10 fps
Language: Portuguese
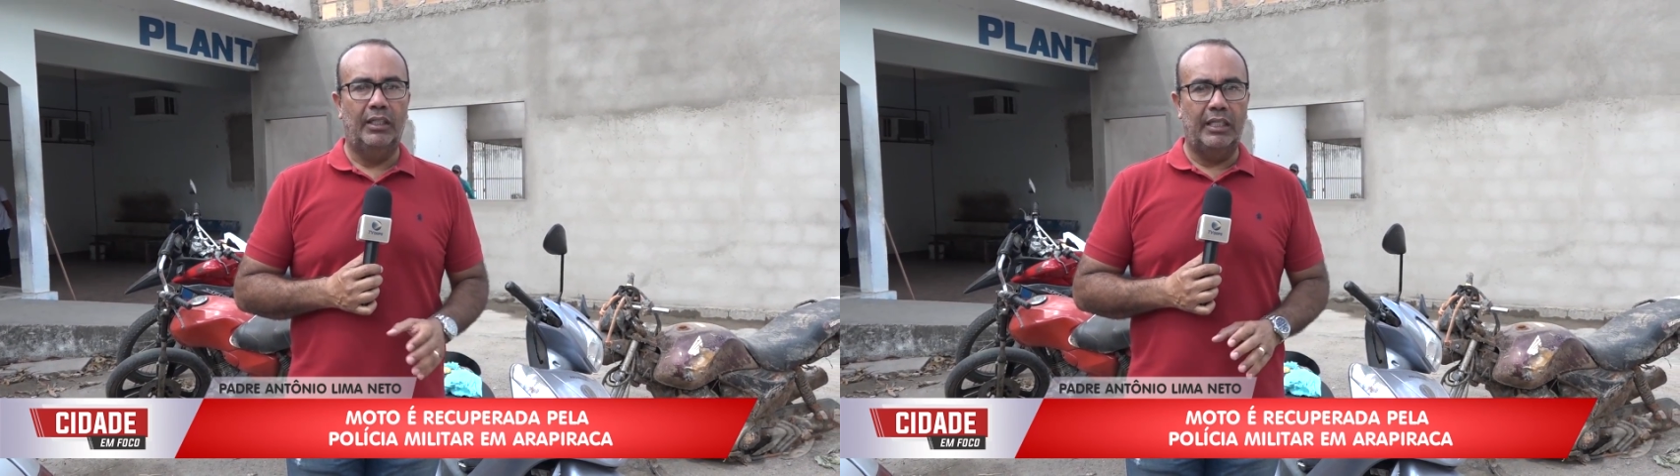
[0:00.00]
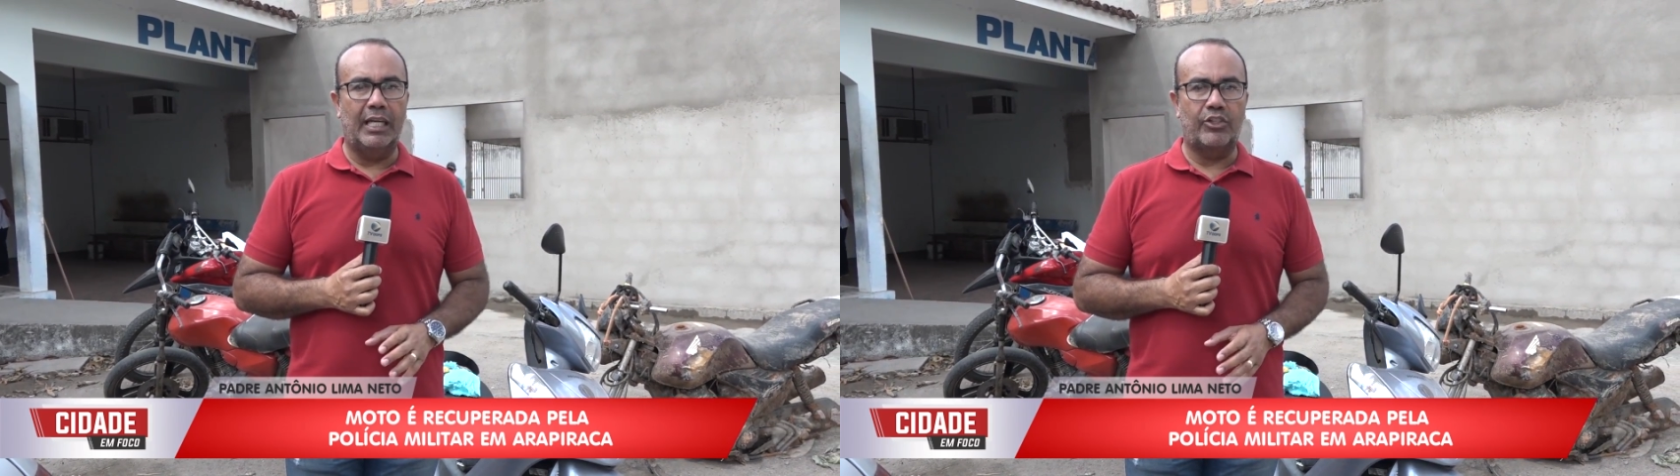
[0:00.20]

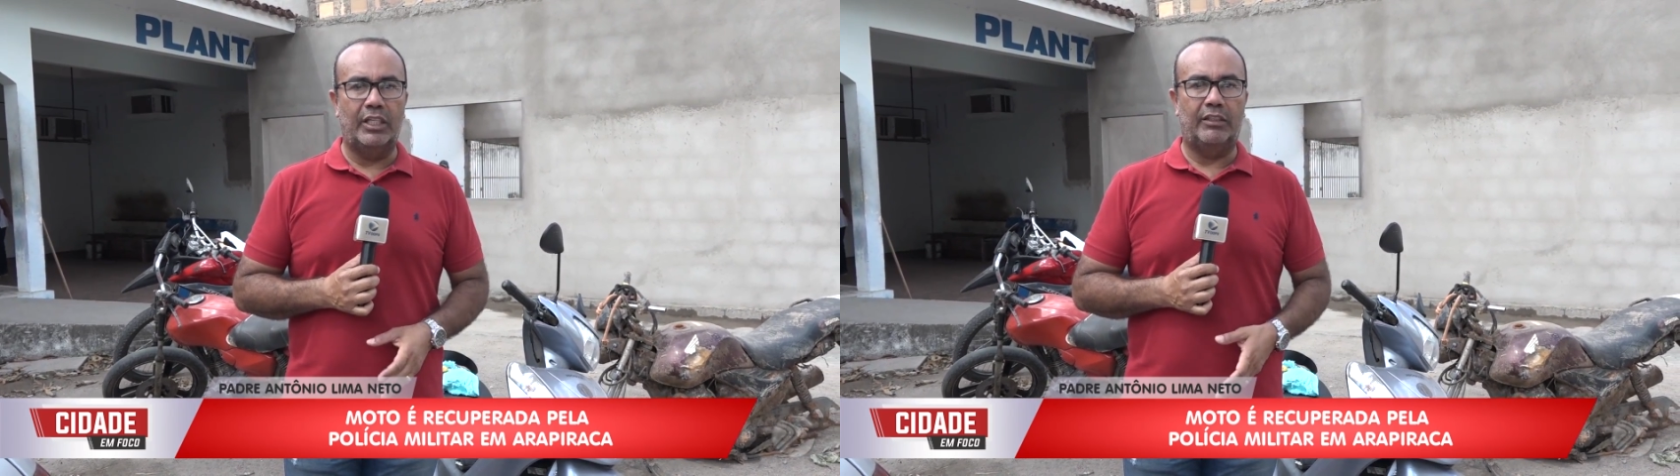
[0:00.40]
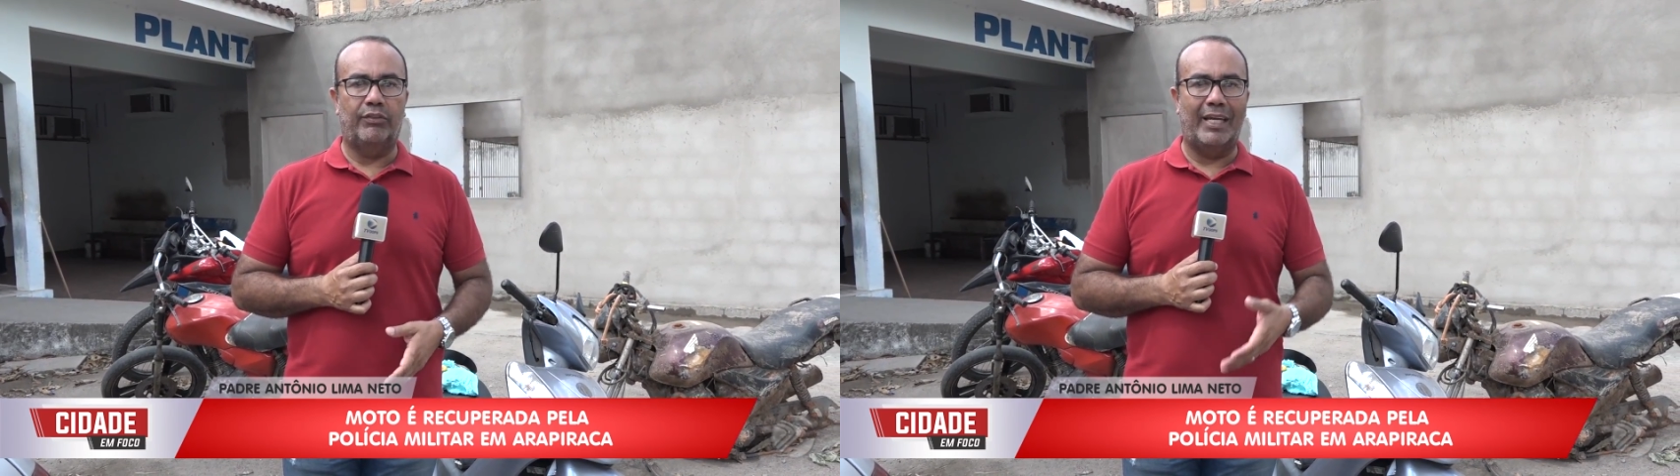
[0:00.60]
e a
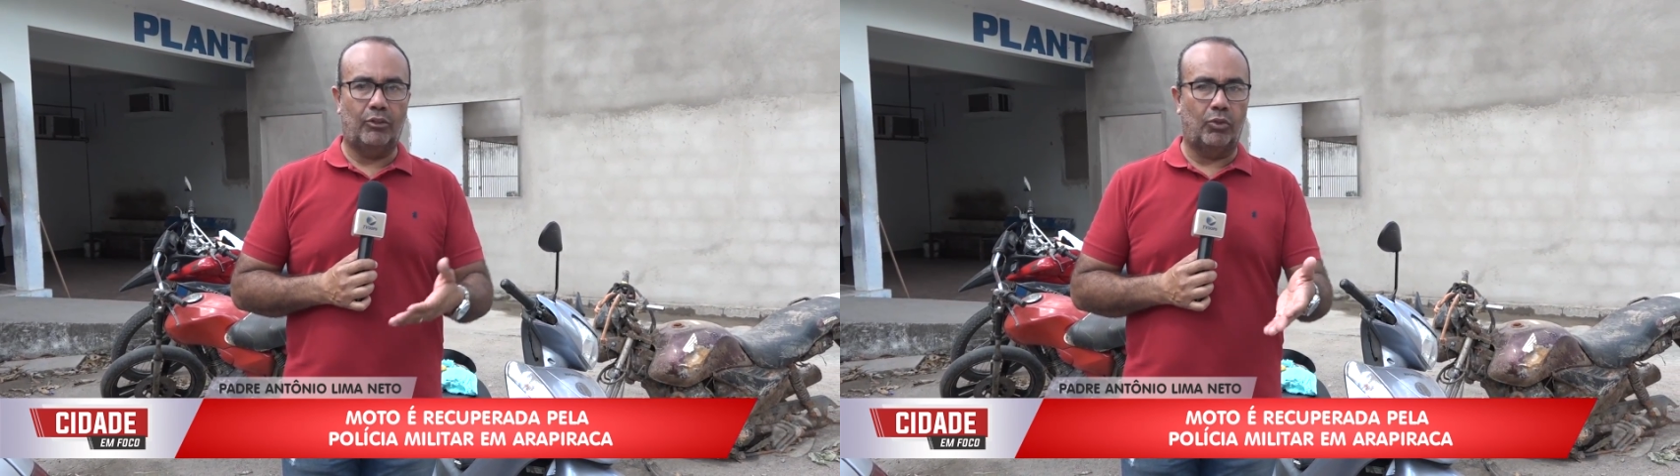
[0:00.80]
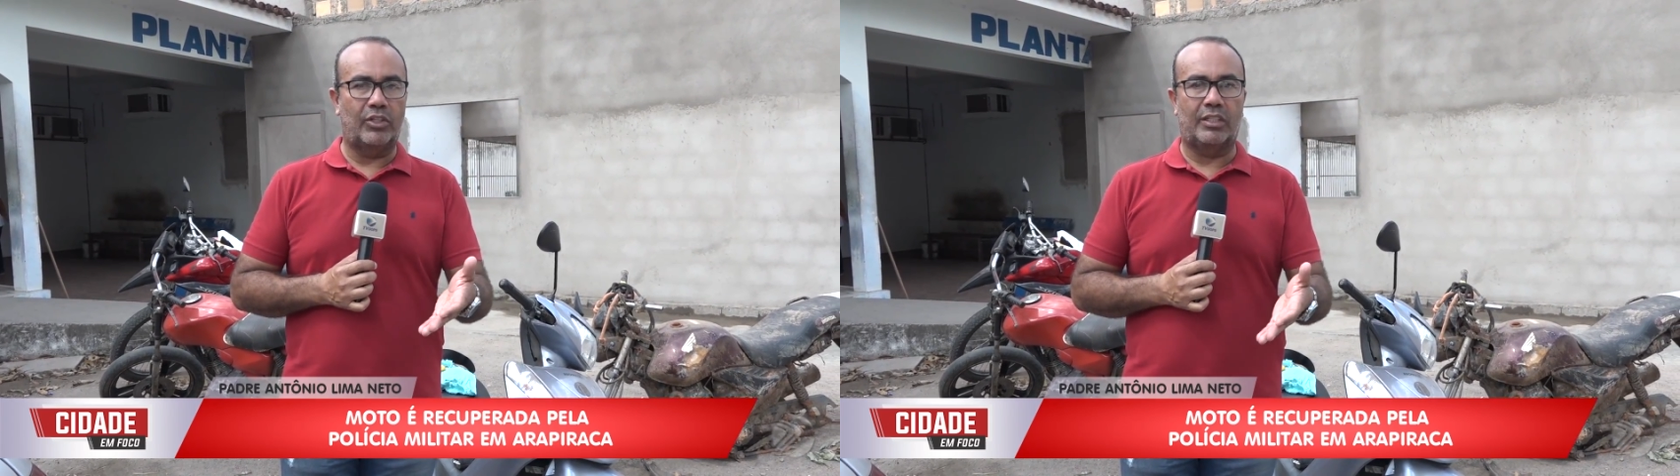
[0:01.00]
gente vai
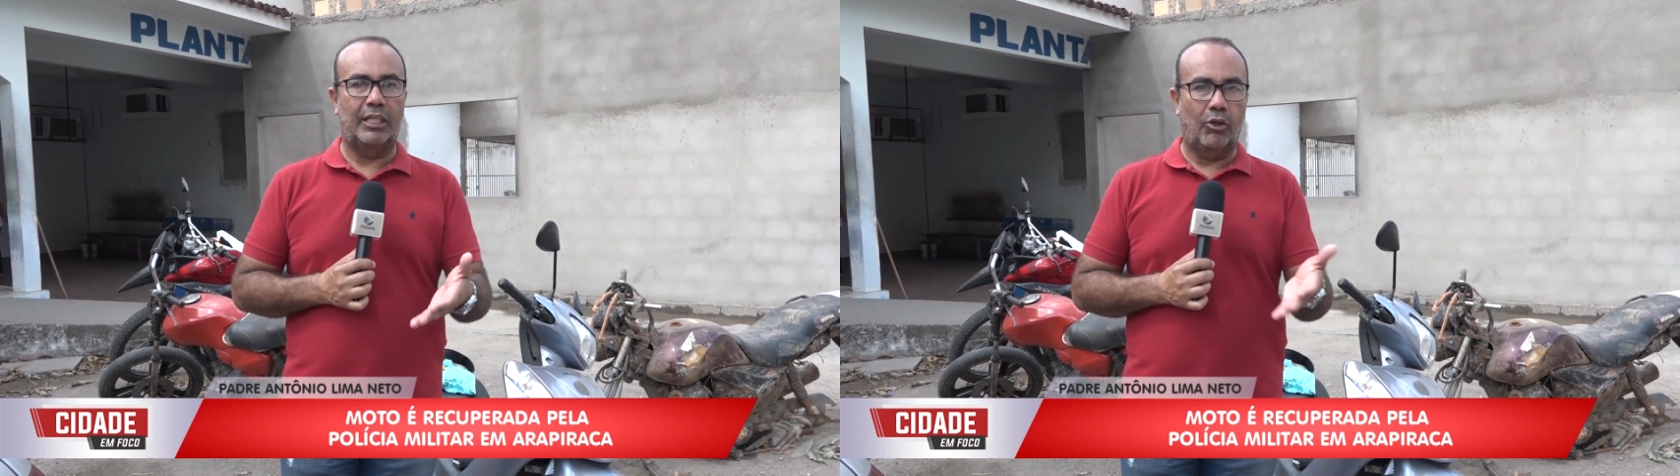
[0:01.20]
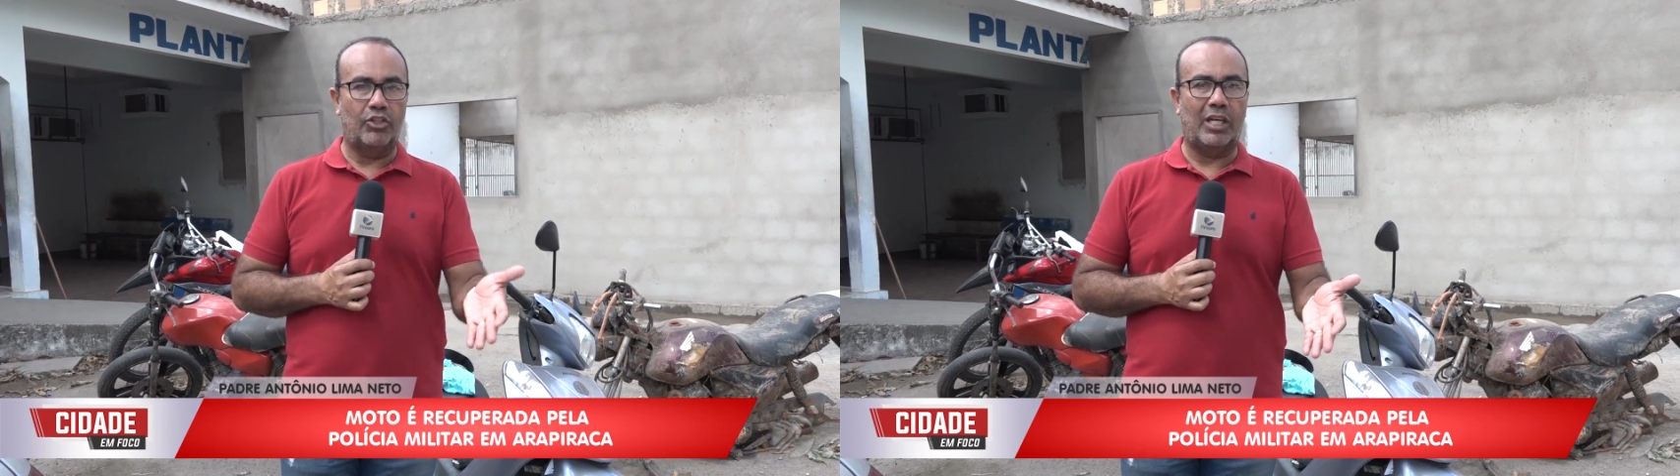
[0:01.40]

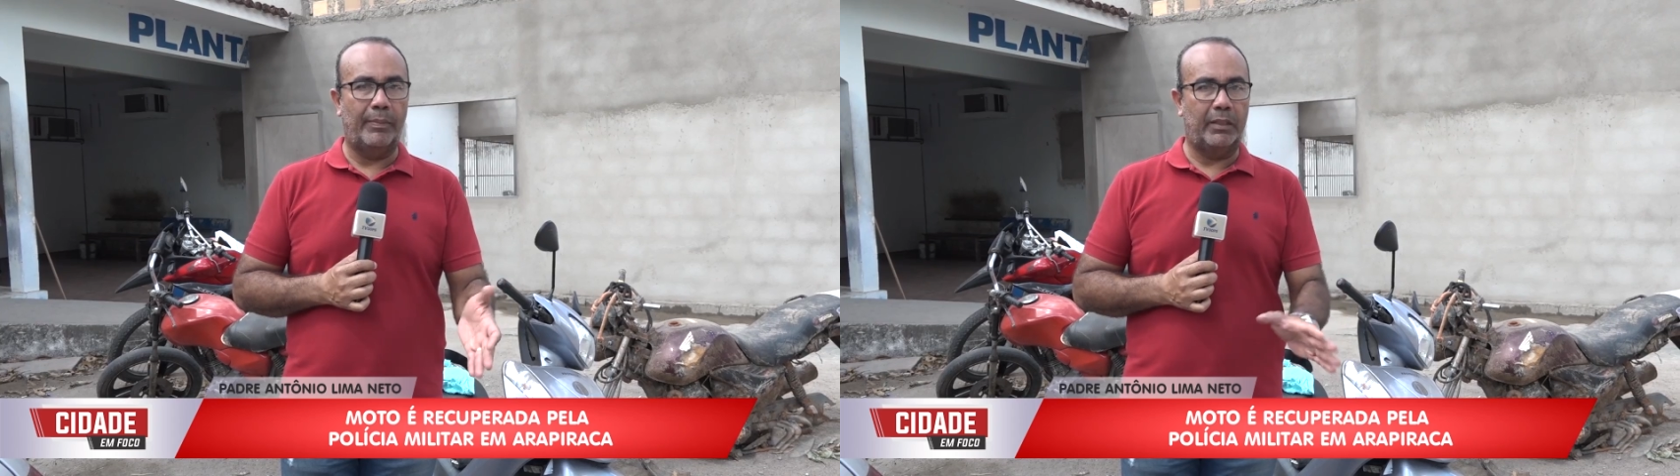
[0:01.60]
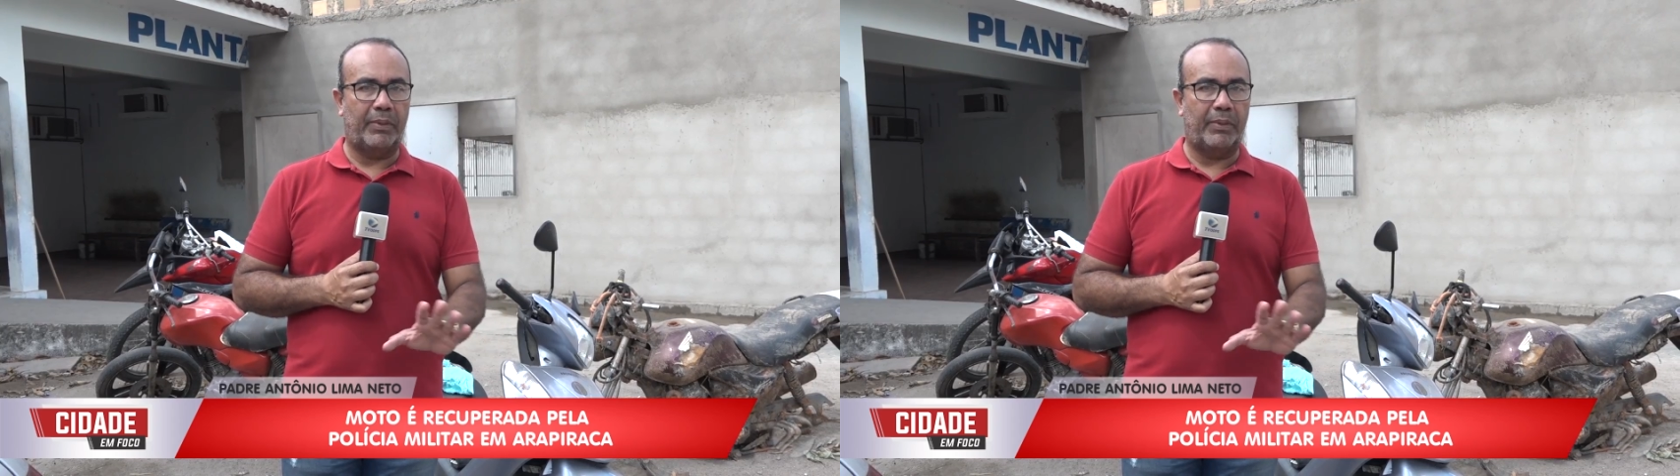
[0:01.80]
torcer, logicamente,